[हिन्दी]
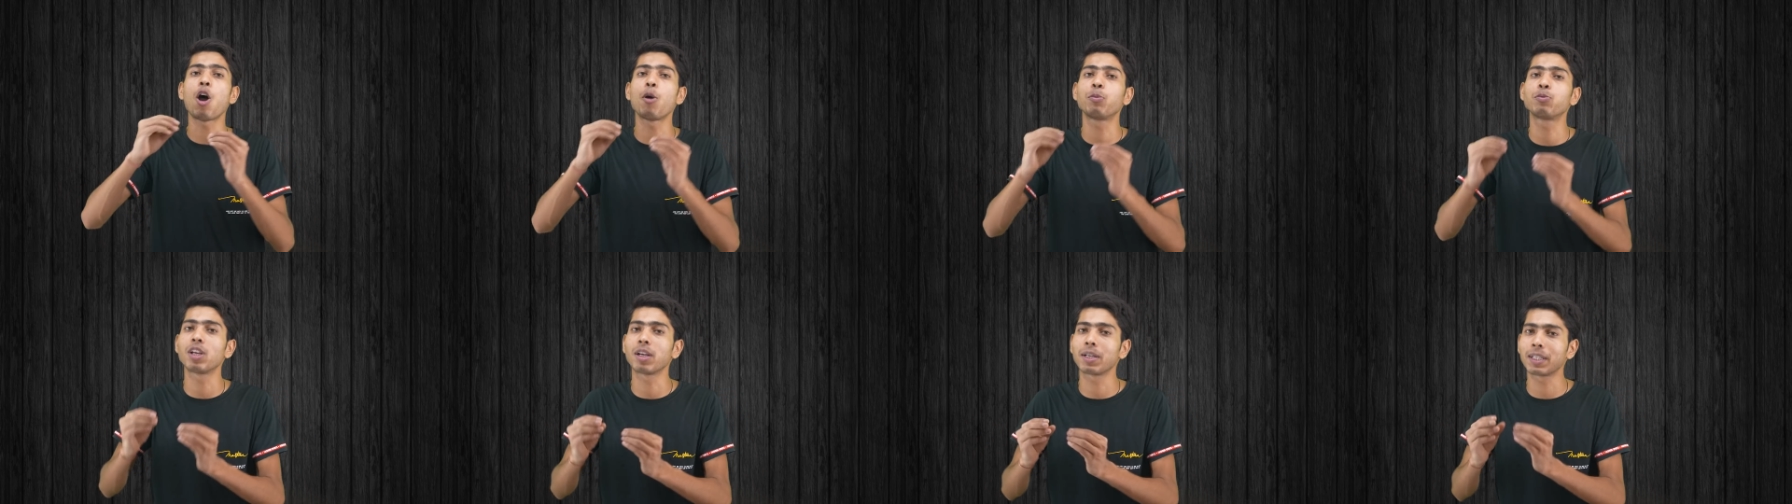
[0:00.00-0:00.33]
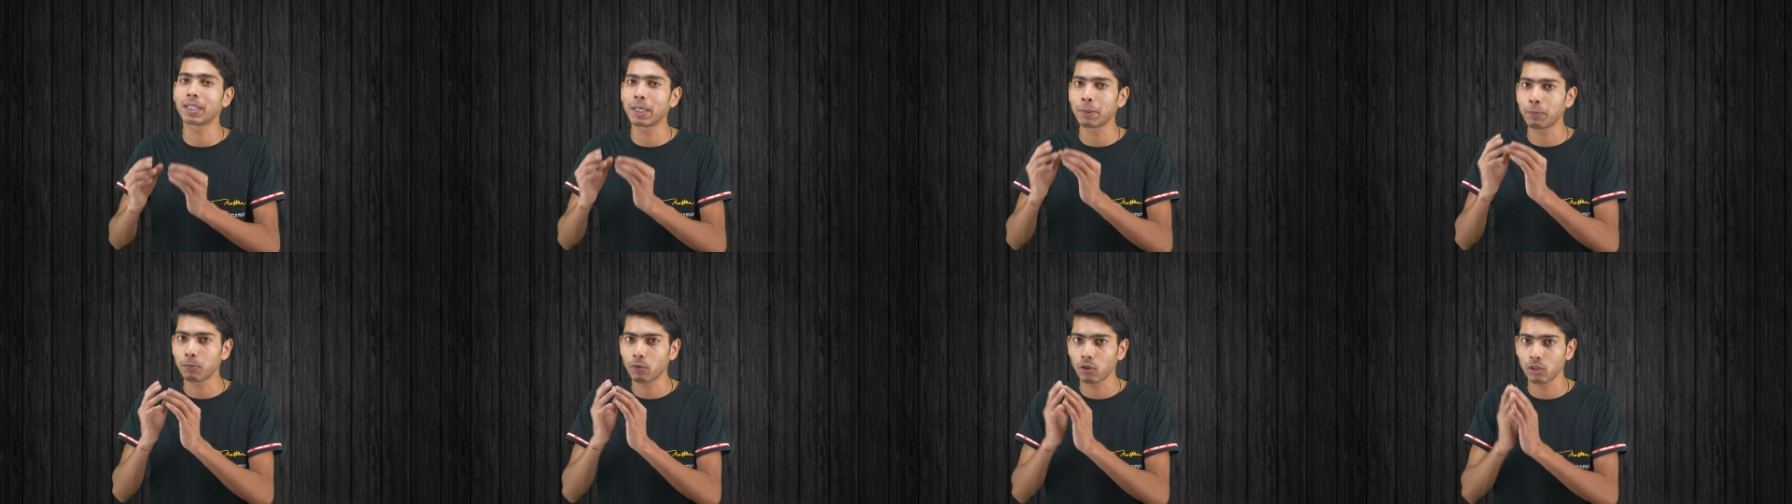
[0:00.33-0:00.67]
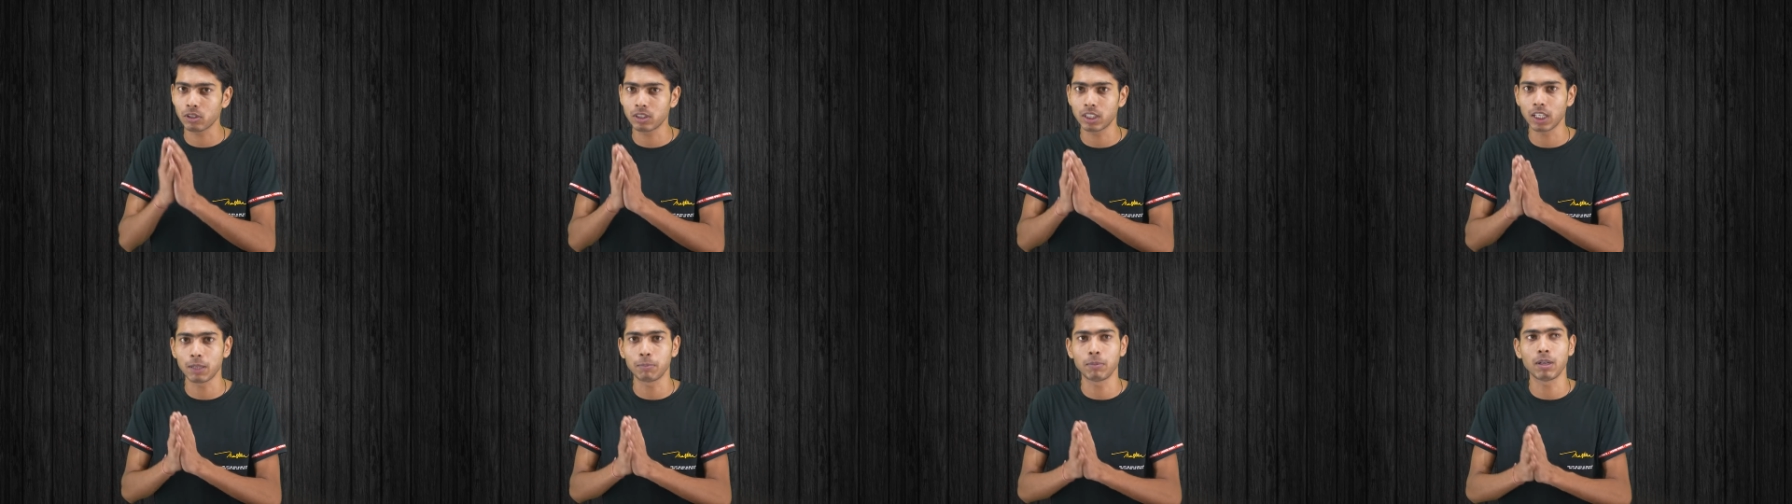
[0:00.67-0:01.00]
ऑब्जेक्टिव
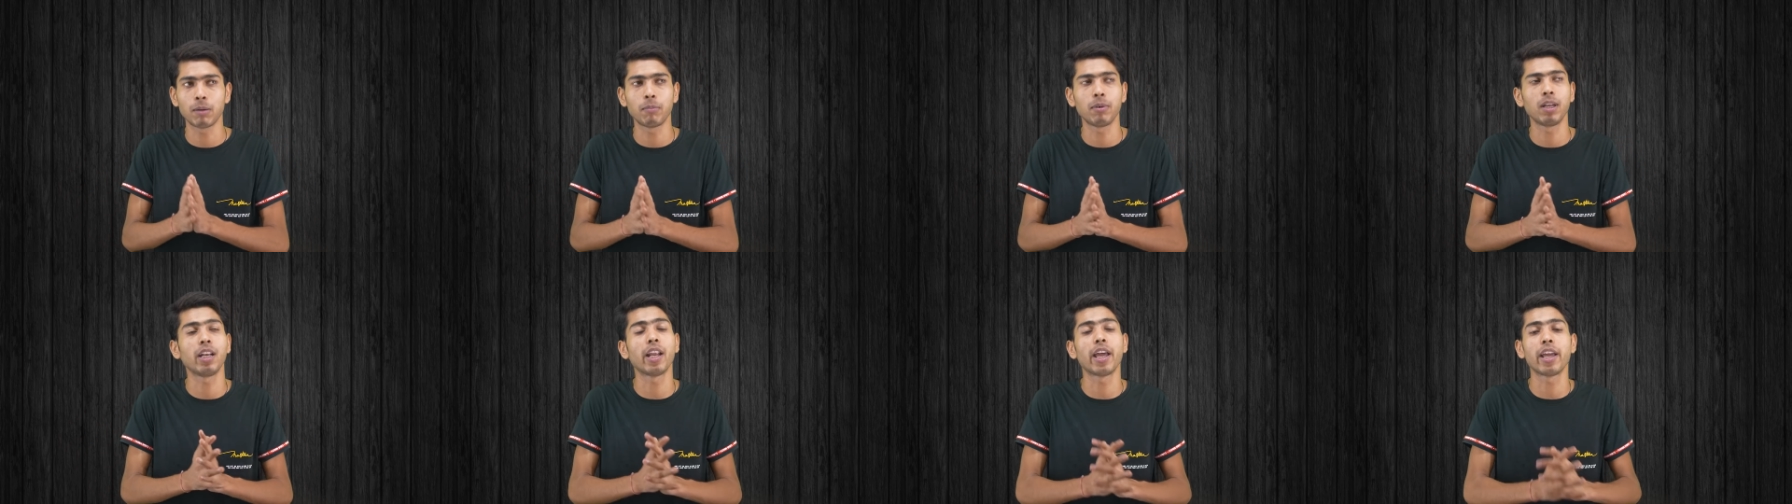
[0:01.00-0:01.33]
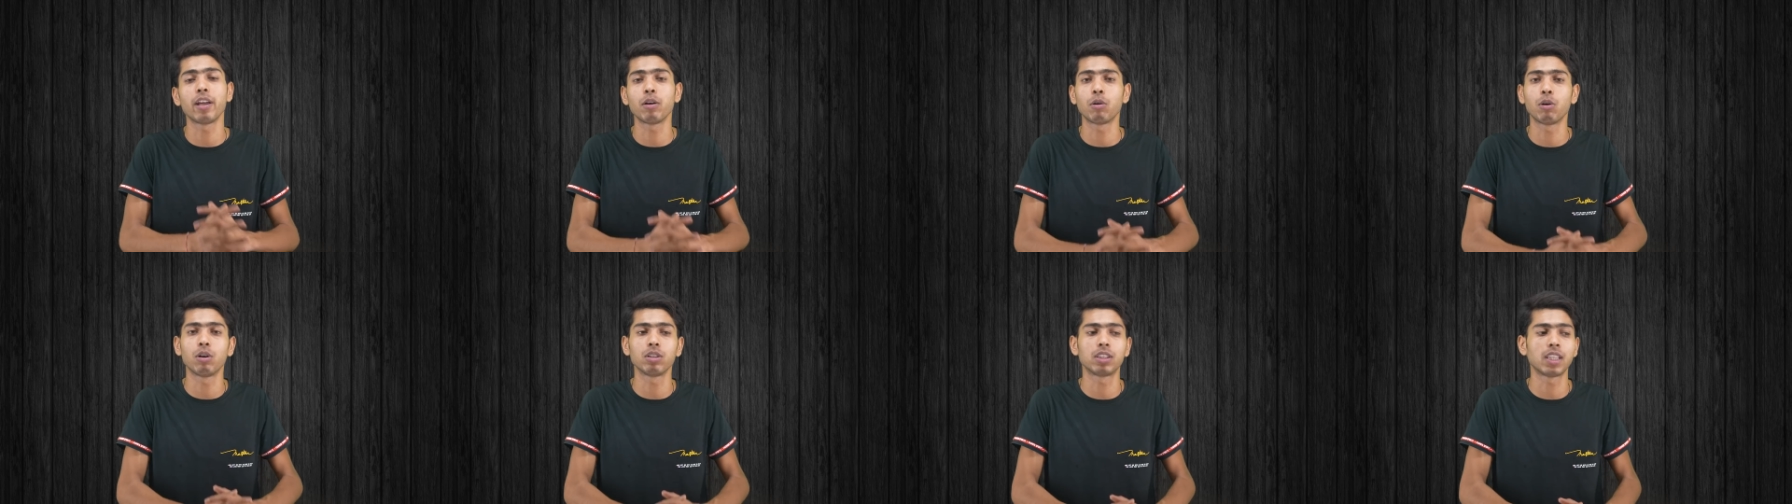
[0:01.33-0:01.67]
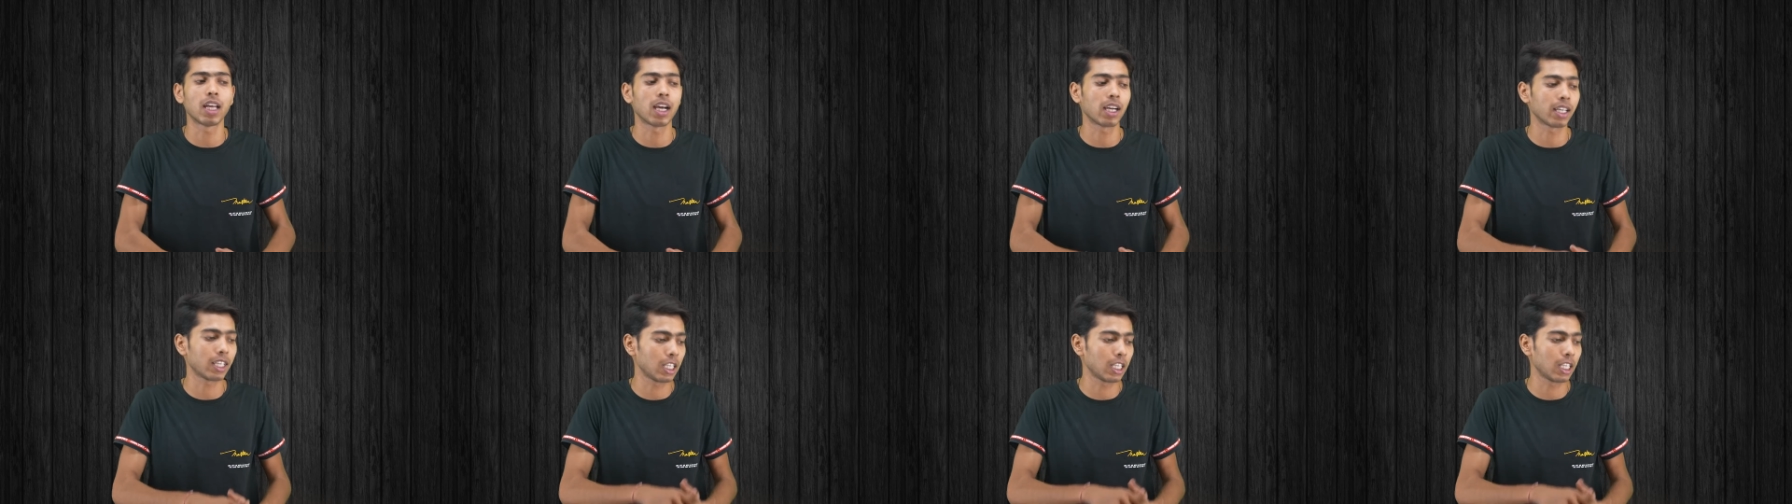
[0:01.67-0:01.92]
क्वेश्चन में भी नहीं होता